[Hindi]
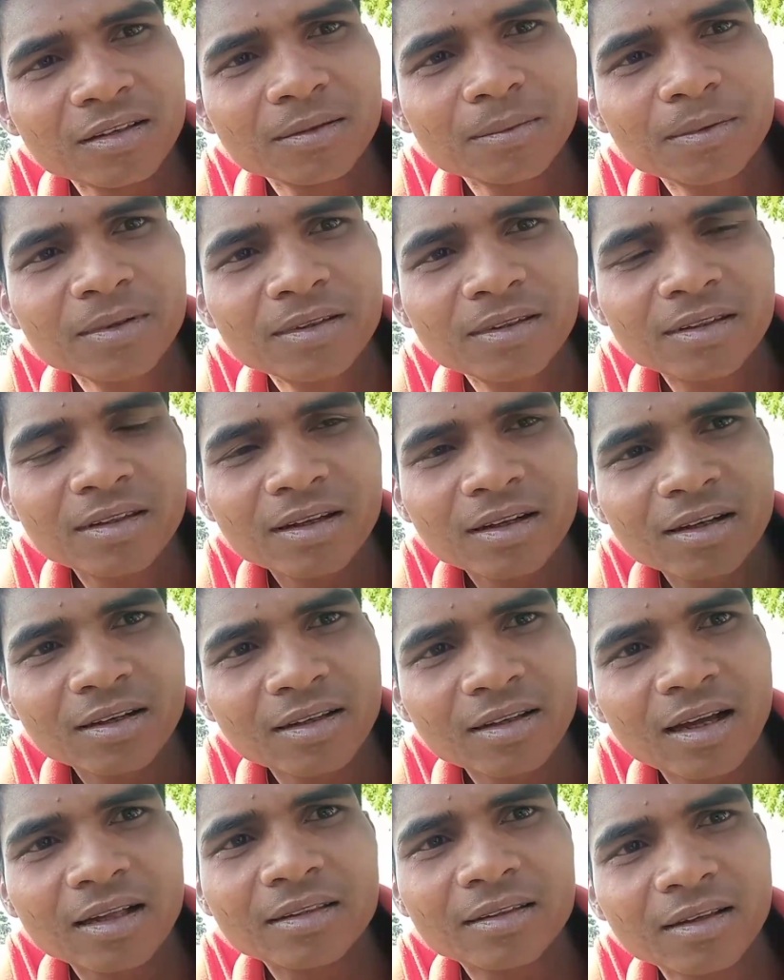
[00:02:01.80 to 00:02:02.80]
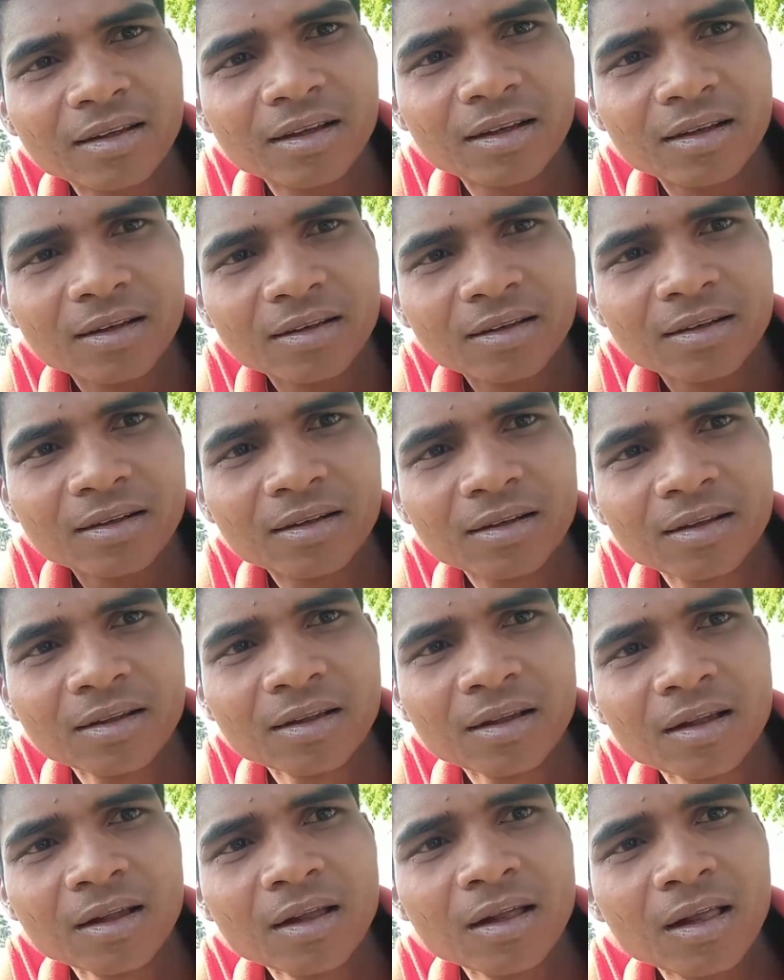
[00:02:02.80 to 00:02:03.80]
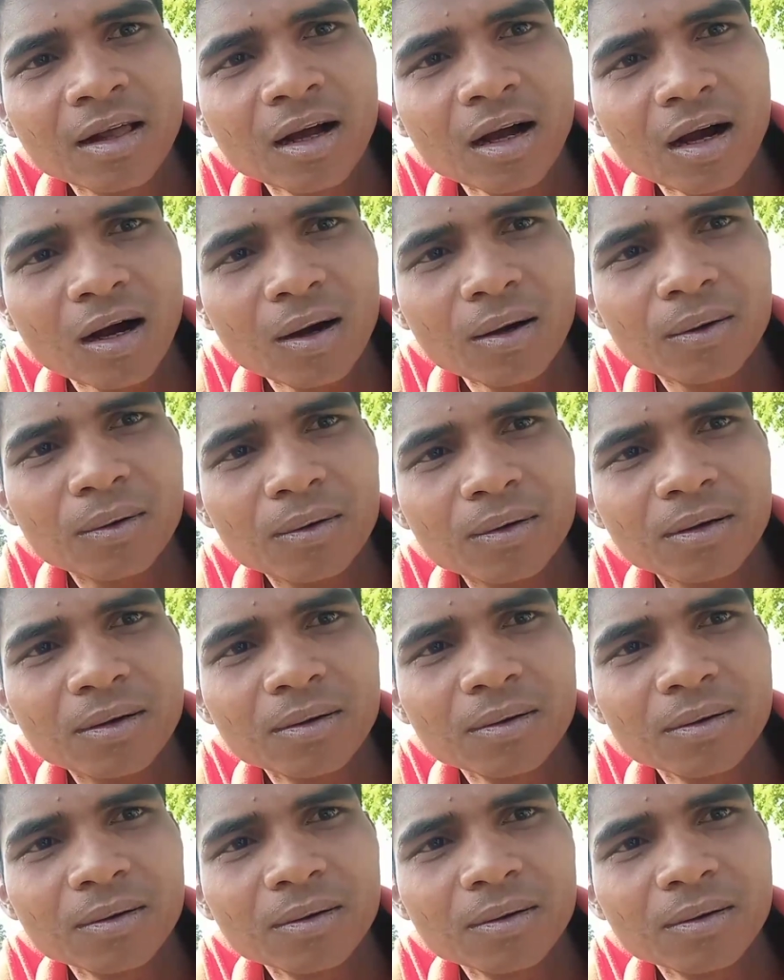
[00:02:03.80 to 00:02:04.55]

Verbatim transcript: दस बीस दे के जाते हैं और